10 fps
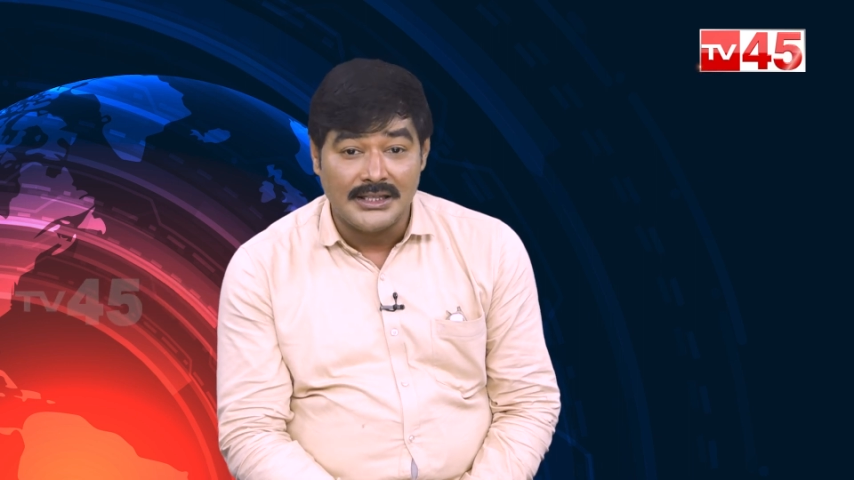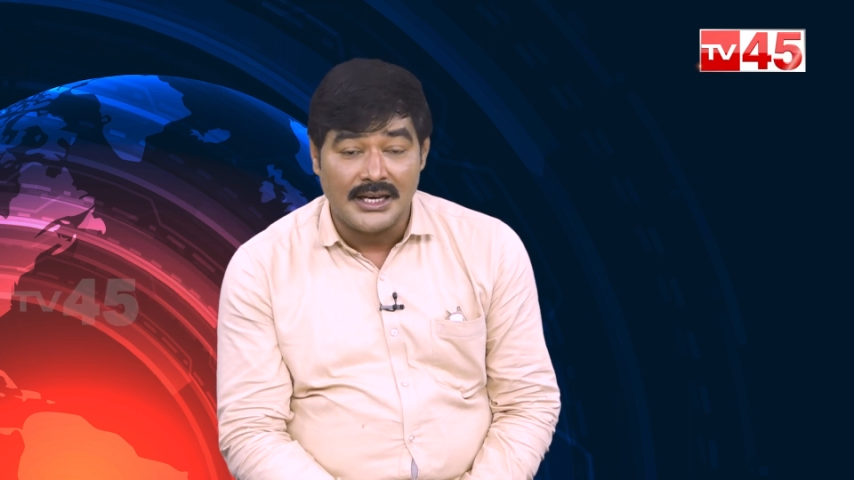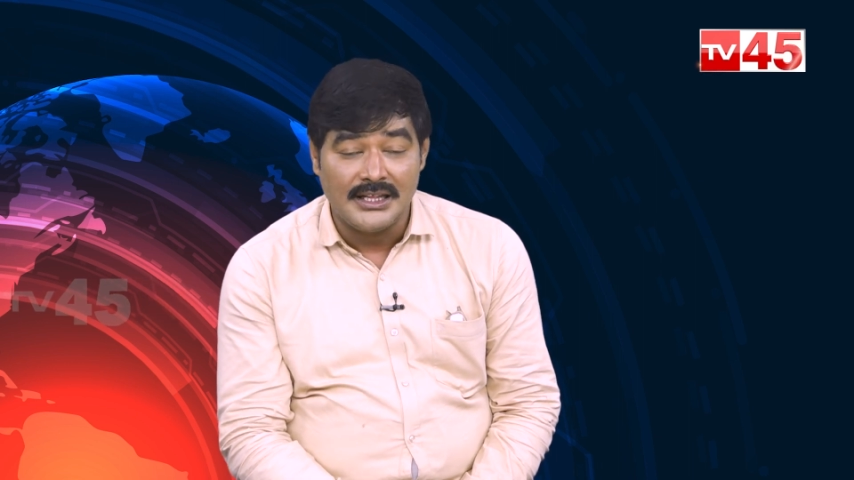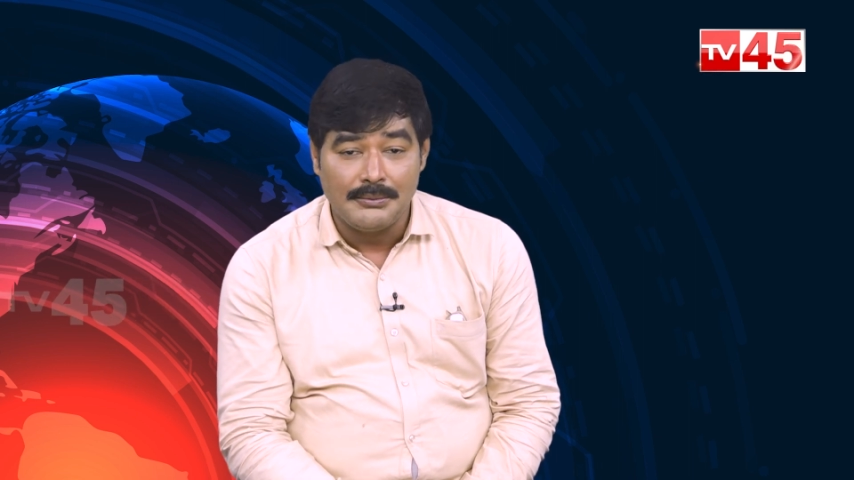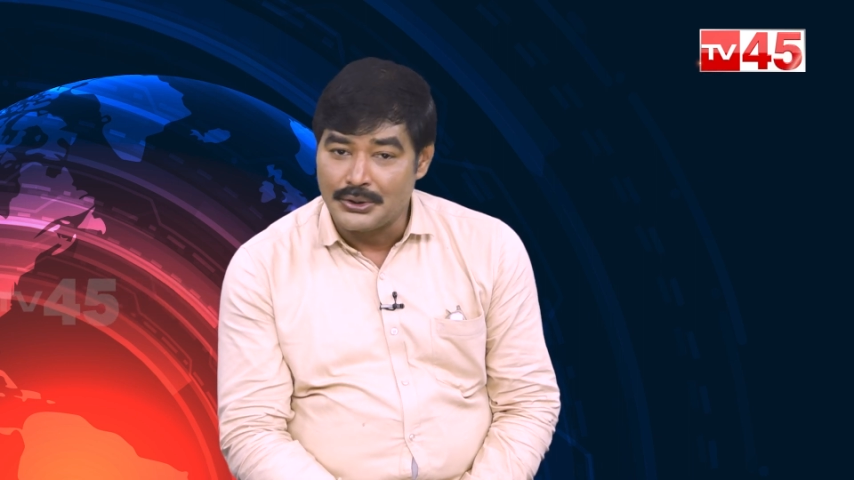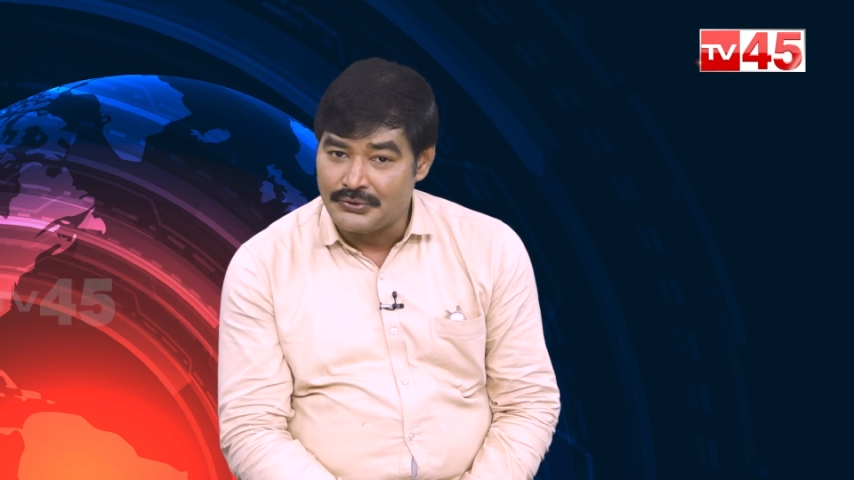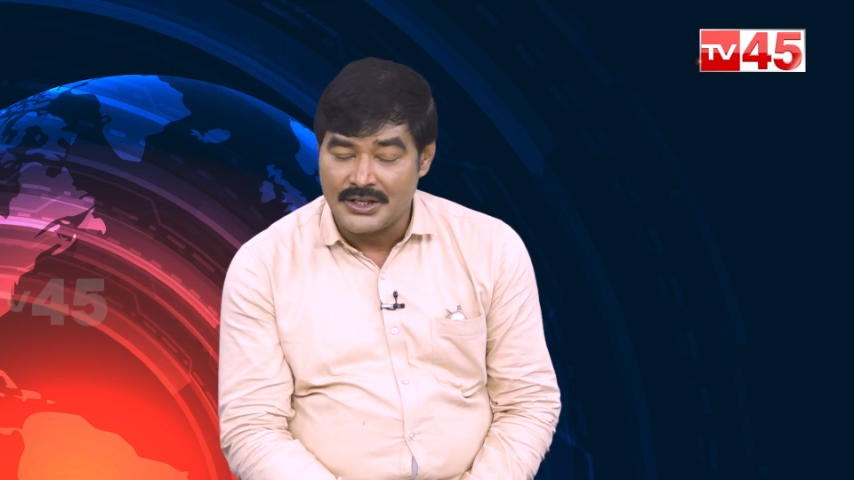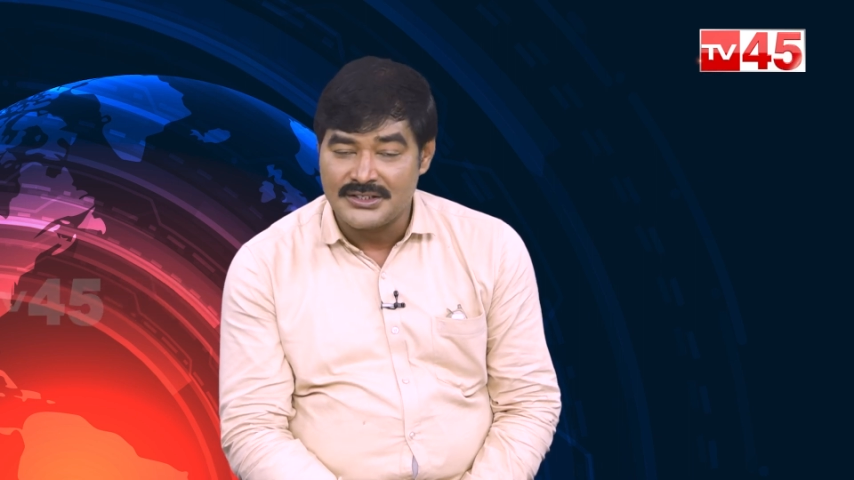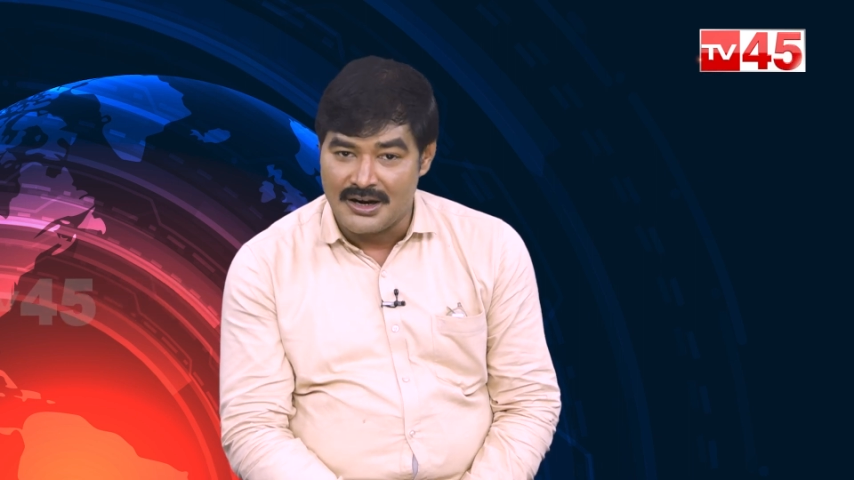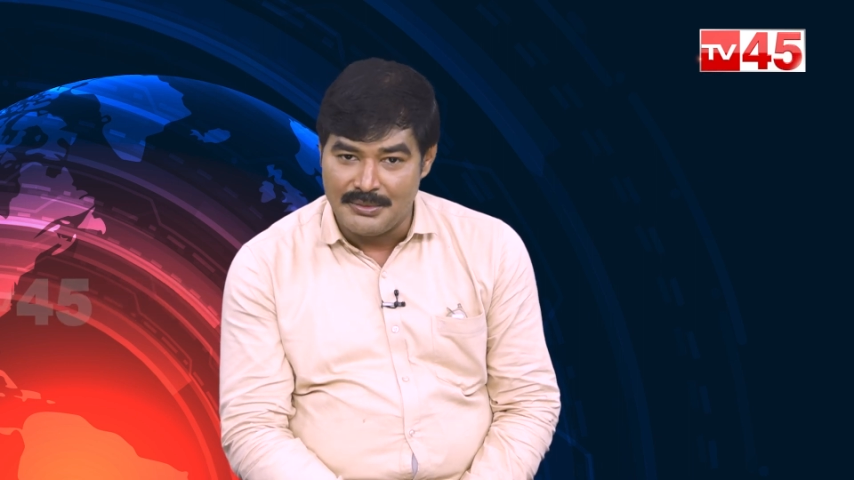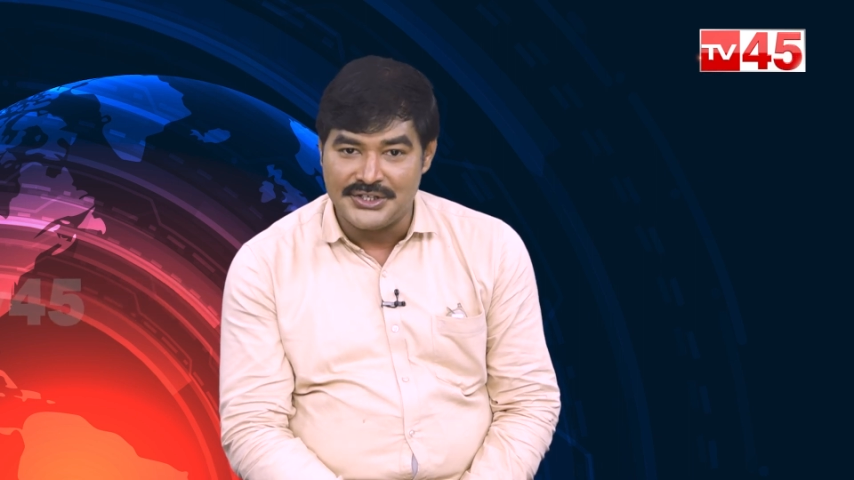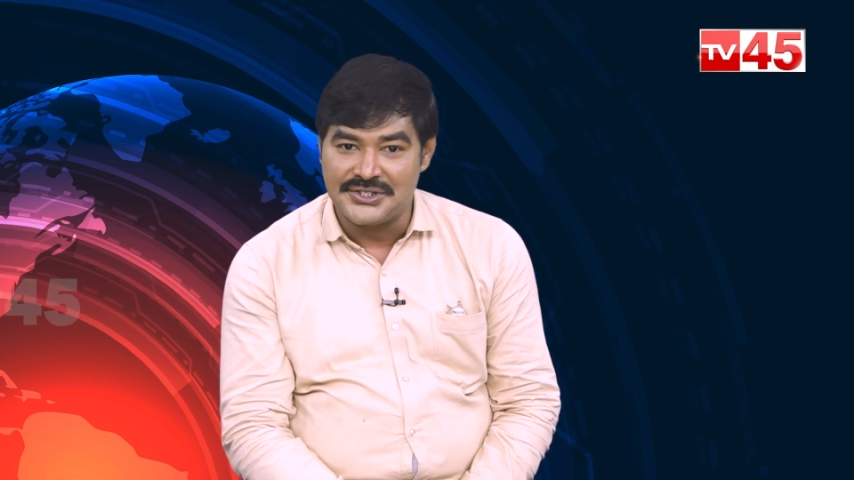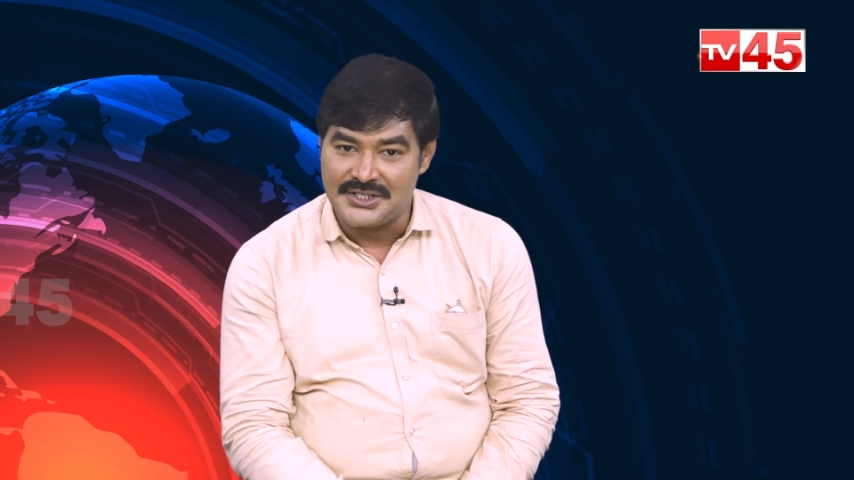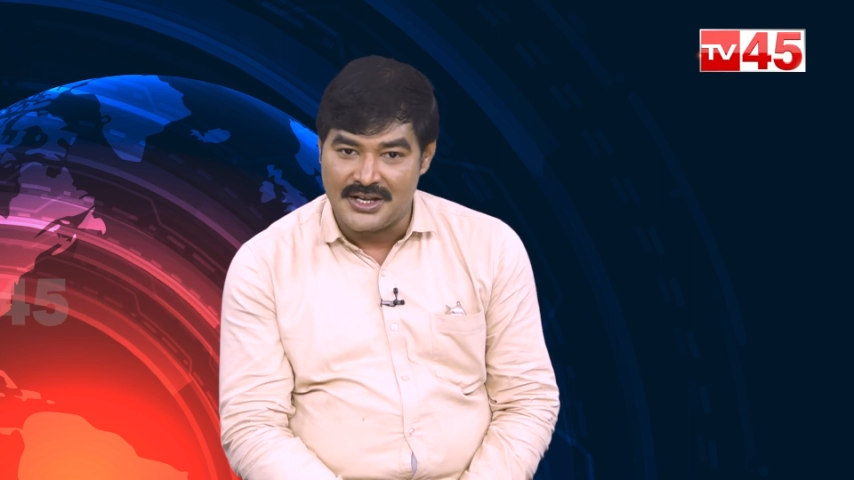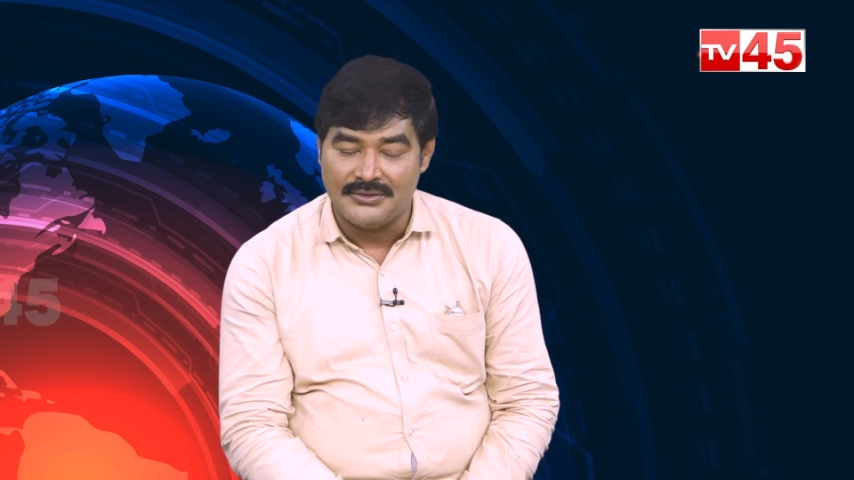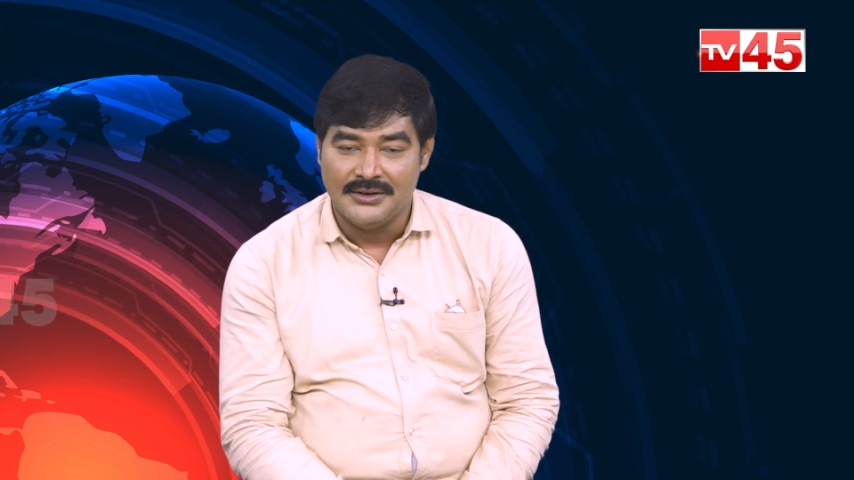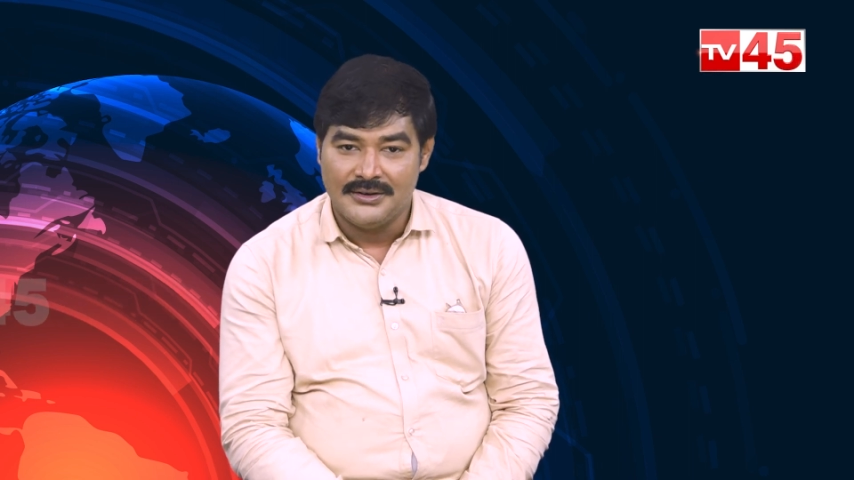లేదనేది పృథ్వరాజ్ కామెంట్ చేశారు